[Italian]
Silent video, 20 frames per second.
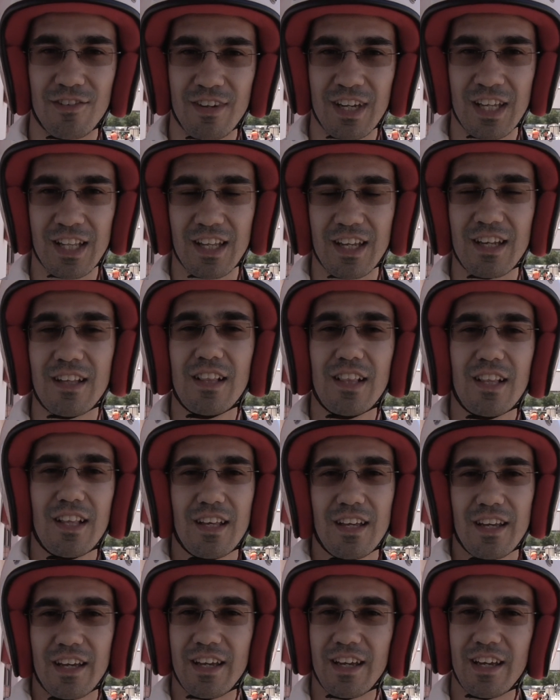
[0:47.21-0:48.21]
vede
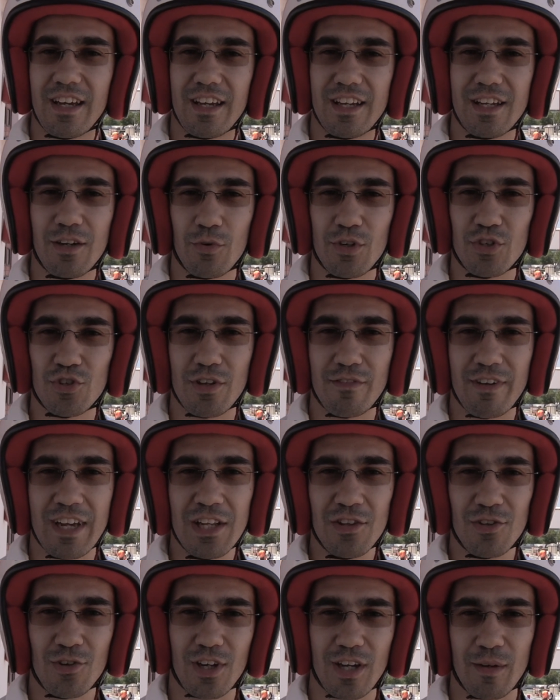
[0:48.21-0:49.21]
eh, in questo
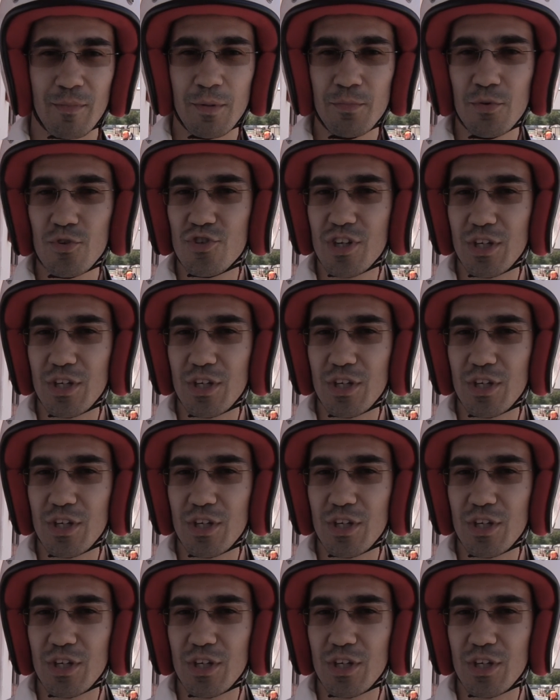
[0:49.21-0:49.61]
evento che è proprio